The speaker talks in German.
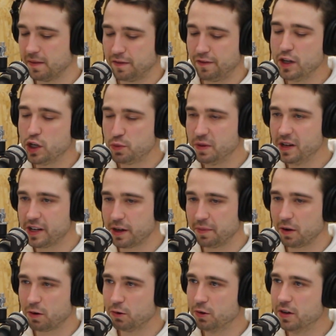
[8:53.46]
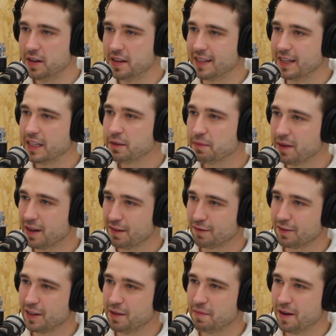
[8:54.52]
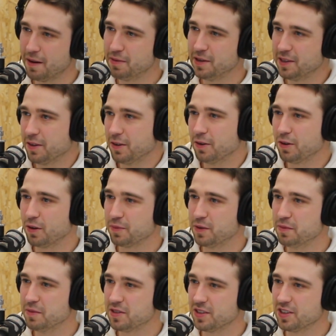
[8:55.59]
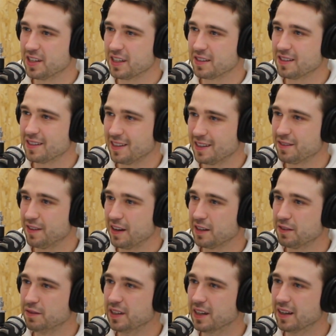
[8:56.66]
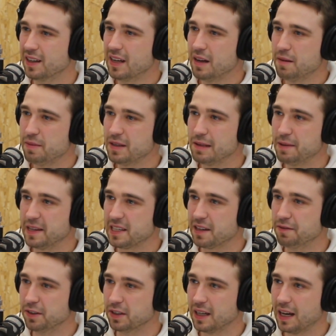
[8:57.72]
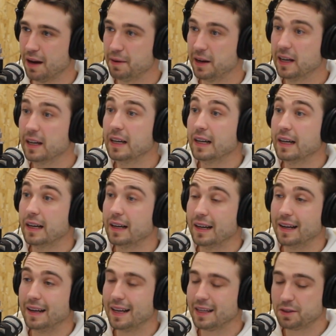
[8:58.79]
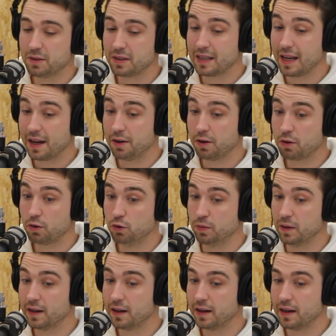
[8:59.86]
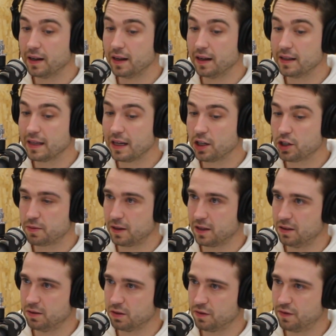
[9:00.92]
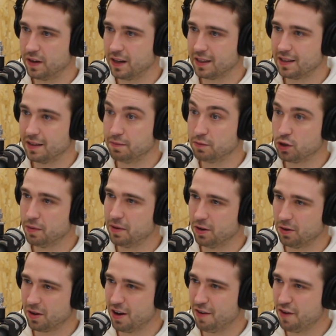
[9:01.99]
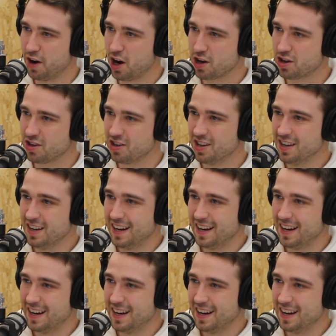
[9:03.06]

viel Spielraum nach unten ist ja nicht mehr. Von dem her bin ich auch optimistisch, dass es jetzt vielleicht wieder ein bisschen besser wird. Aber Absolut. lasst uns nachher noch über äh, Sachen sprechen, die uns vielleicht im Sommer noch erwarten.